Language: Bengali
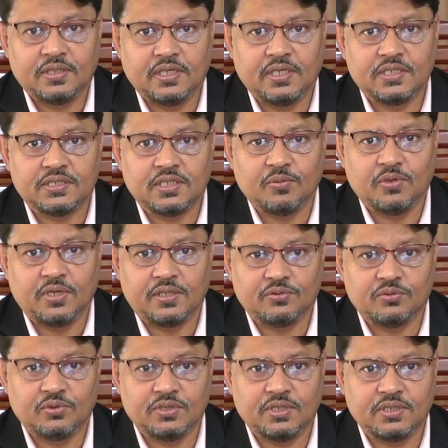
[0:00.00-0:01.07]
দেশ এবং
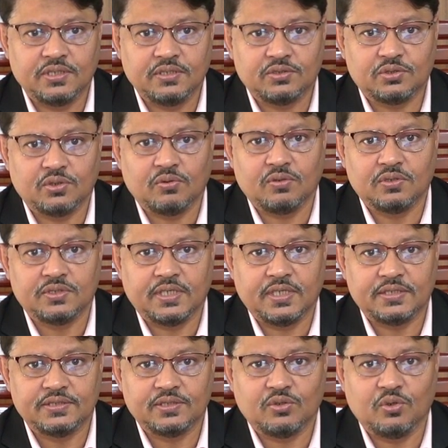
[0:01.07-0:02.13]
আন্তর্জাতিক সকল
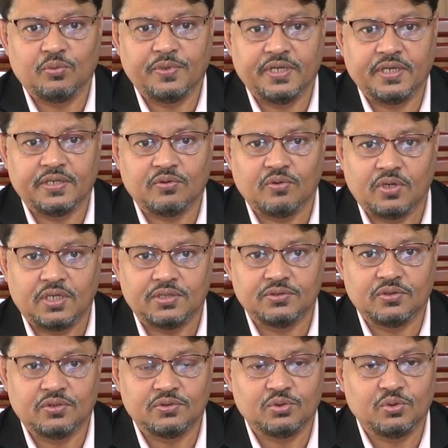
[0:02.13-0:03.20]
জায়গায় যে কমিউনিকেট করার
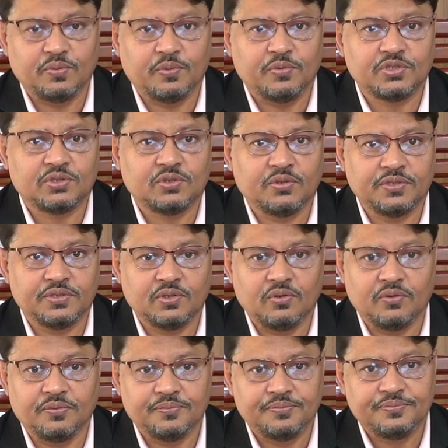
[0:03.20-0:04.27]
জন্য সুব্যবস্থা হয়েছিল
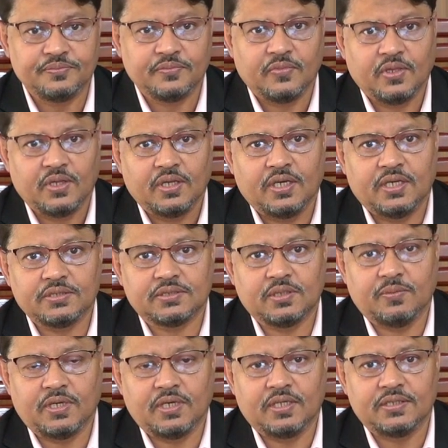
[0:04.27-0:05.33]
আজকে
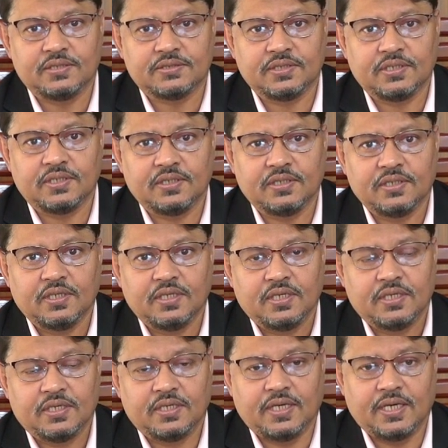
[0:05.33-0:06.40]
বাংলাদেশের
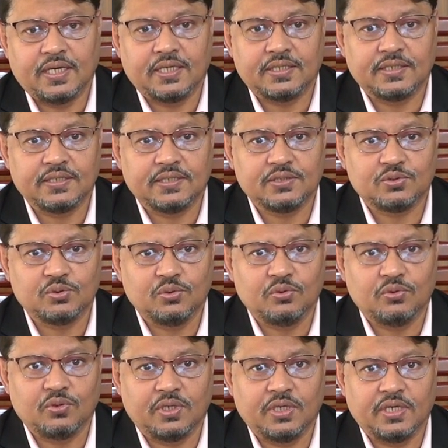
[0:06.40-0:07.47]
ঢাকা থেকে শুরু
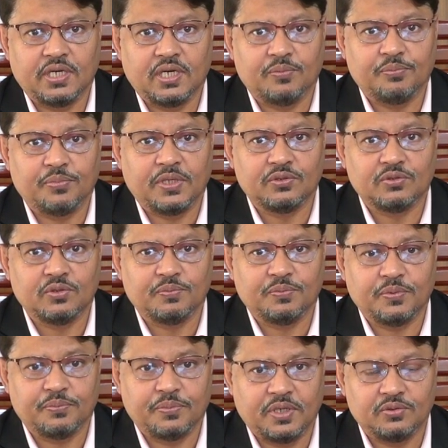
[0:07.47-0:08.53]
করে গ্রাম প্রান্ত
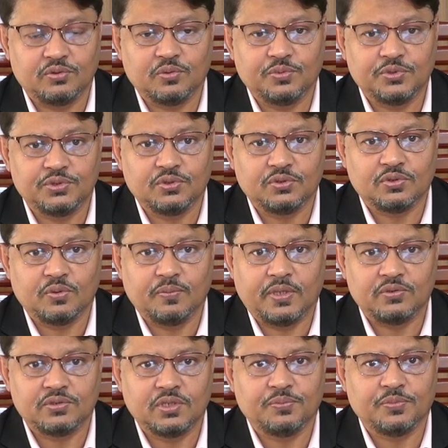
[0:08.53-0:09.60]
প্রান্ত পর্যন্ত
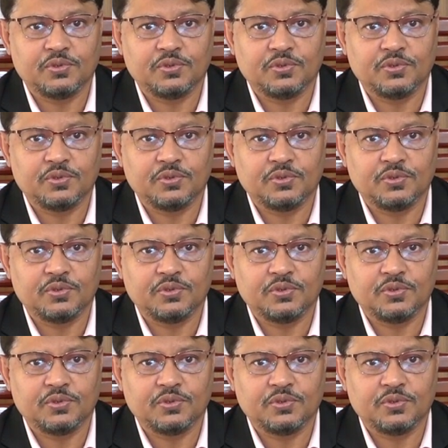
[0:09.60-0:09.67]
মানুষের